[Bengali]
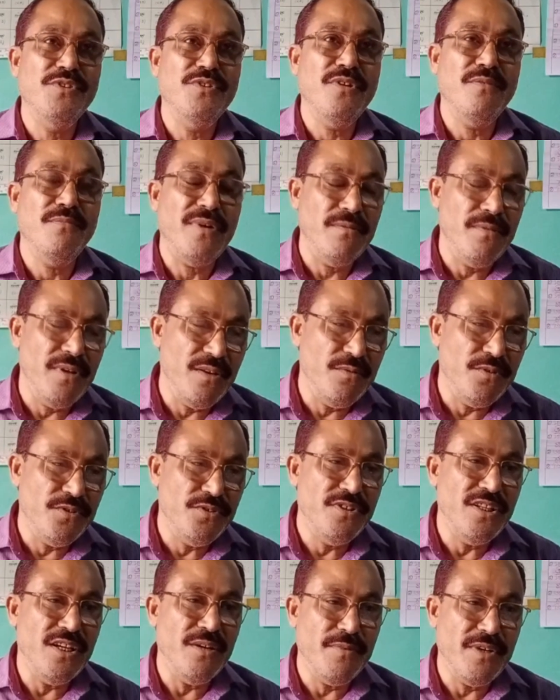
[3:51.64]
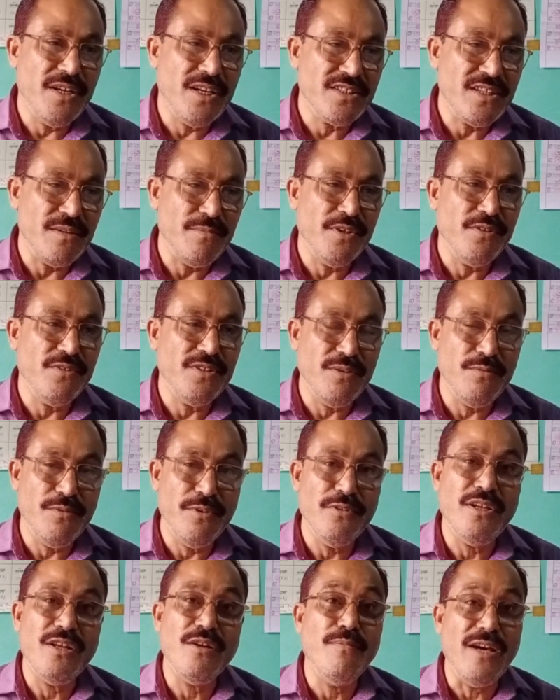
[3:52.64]
আমি তো ভাবলাম ও যদি আপনাকে সামনে কথা
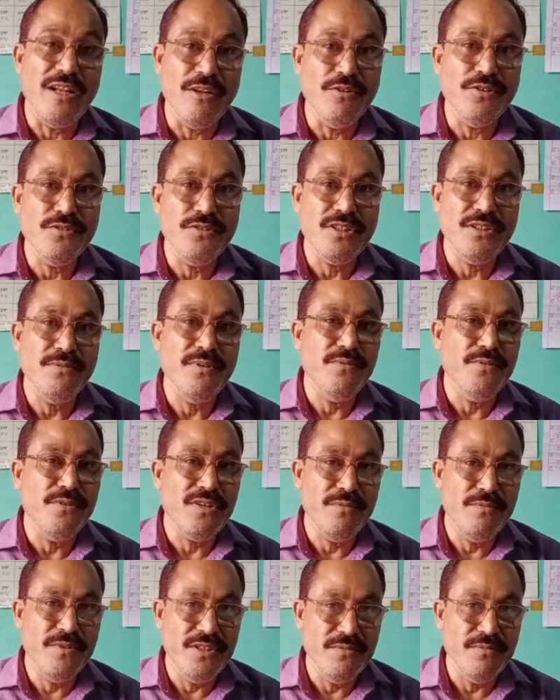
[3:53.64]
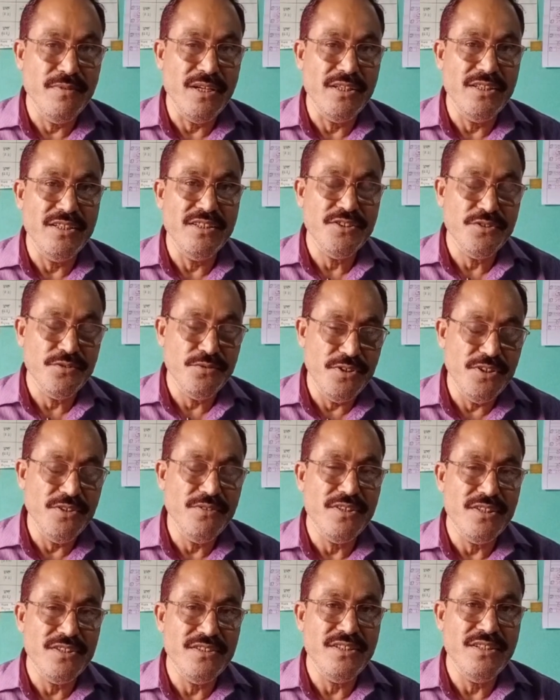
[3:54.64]
বলতো আরও ভালো হতো কীভাবে ওটা বানিয়েছে তৈরি
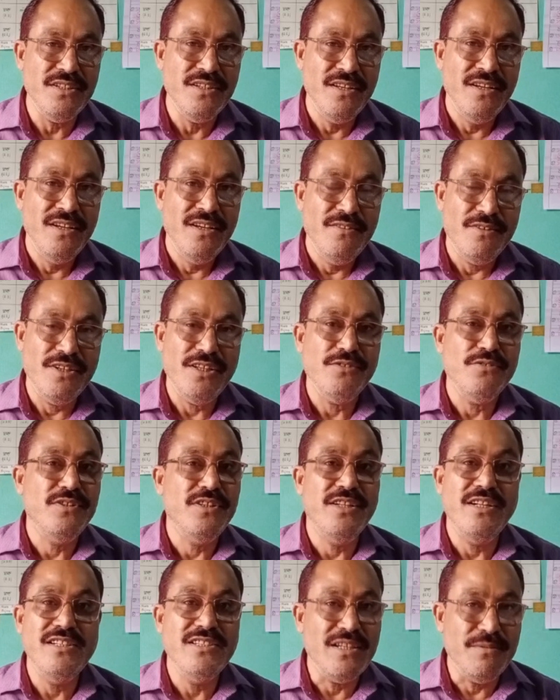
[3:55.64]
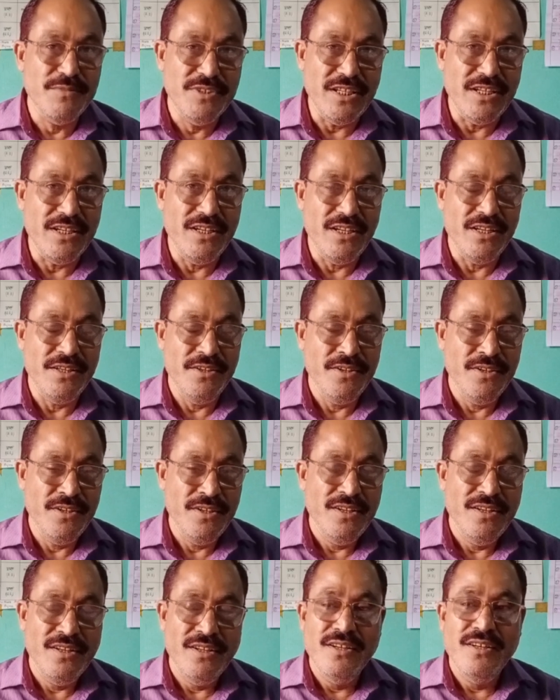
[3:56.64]
করেছে ওটা তো ডিটেলস আমি জানি না
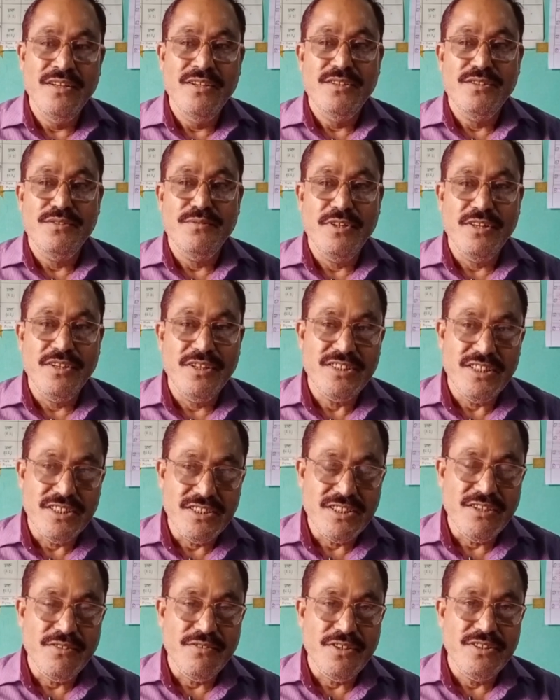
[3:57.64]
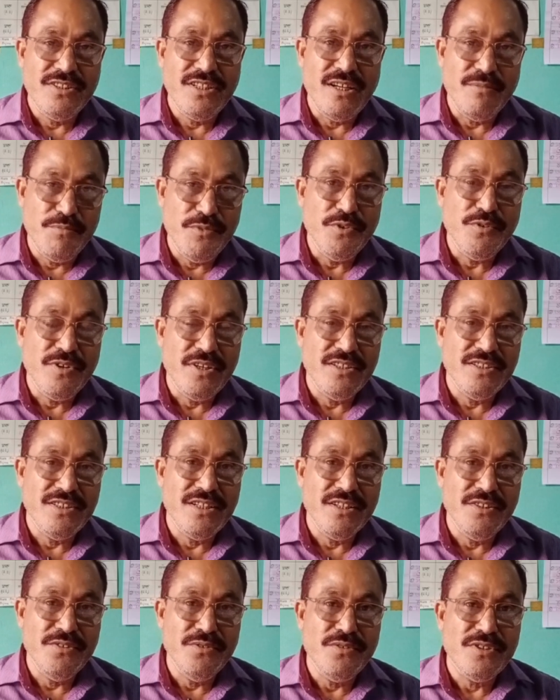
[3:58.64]
তো অনেক চেষ্টা করেছে আপনিও
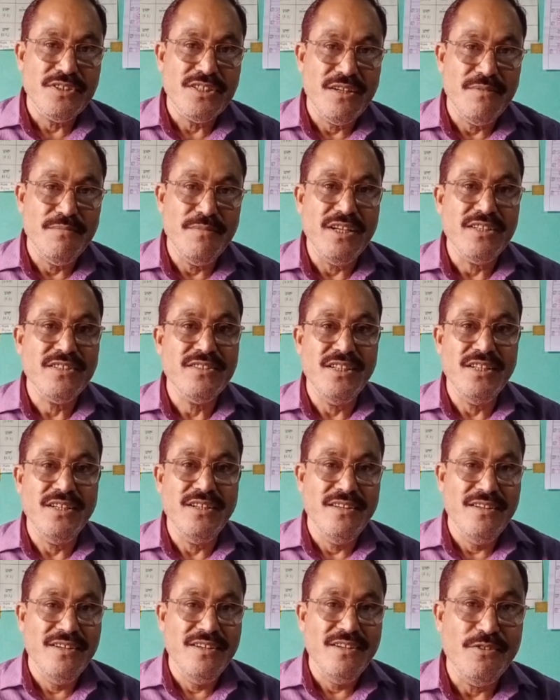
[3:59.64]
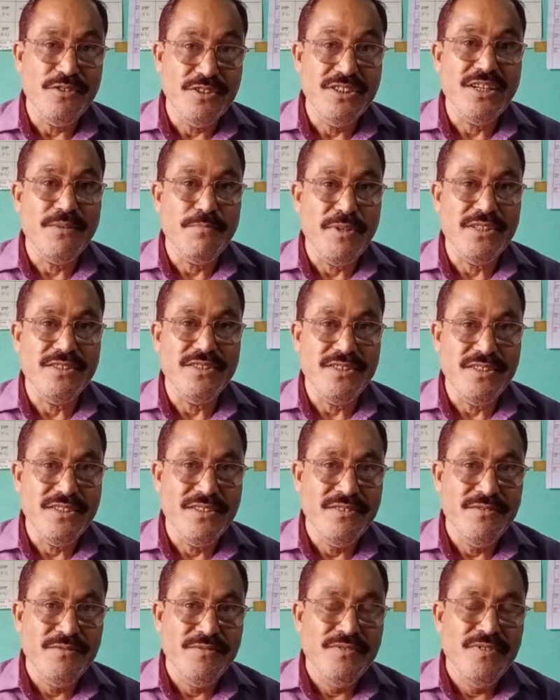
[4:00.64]
করেছেন কিন্তু ওর সামনে আসতে লজ্জা পাচ্ছে
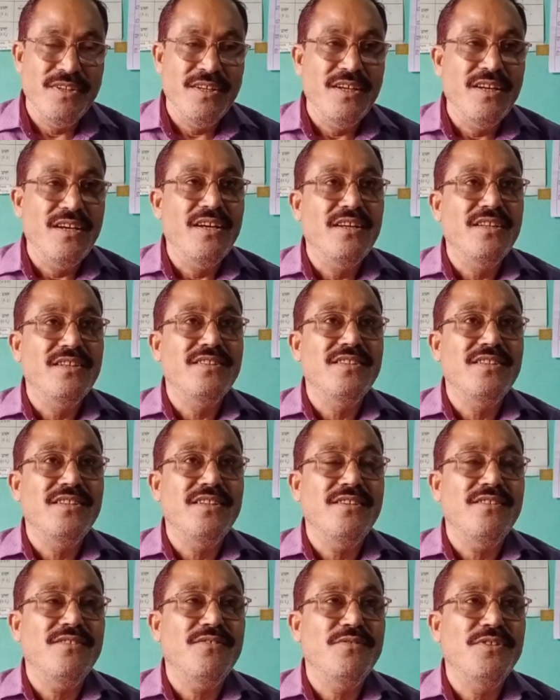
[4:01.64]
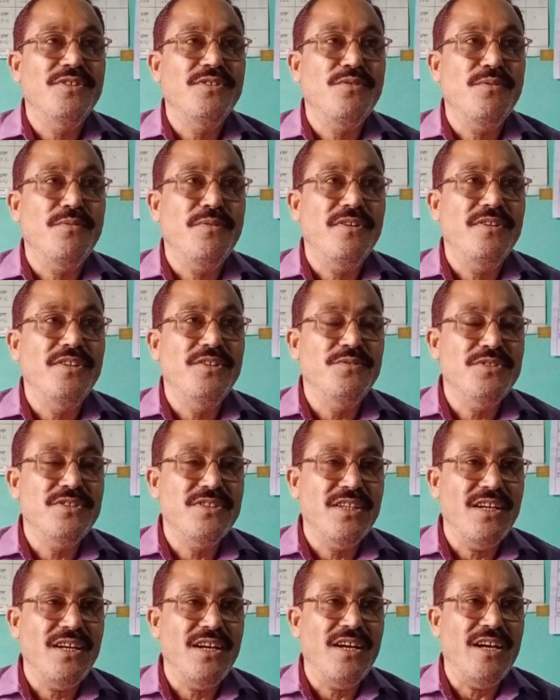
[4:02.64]
তো ওই খবর
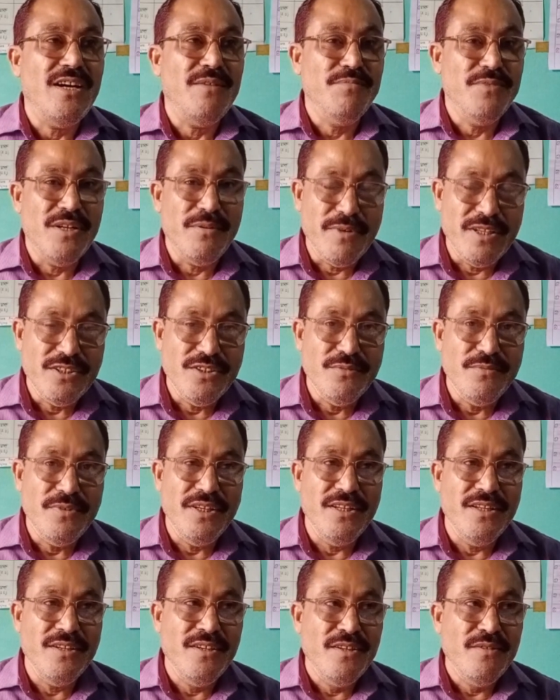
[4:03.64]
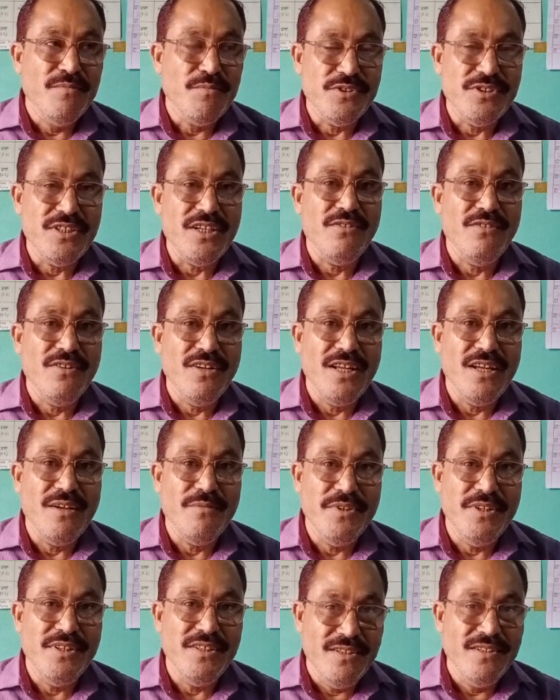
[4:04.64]
নিউজটা আপনার মাধ্যমে প্রচার হলে
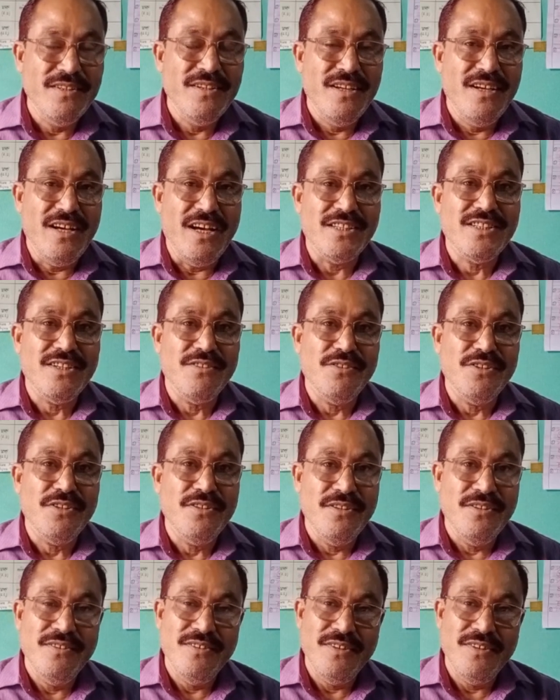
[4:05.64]
আমি আশা করি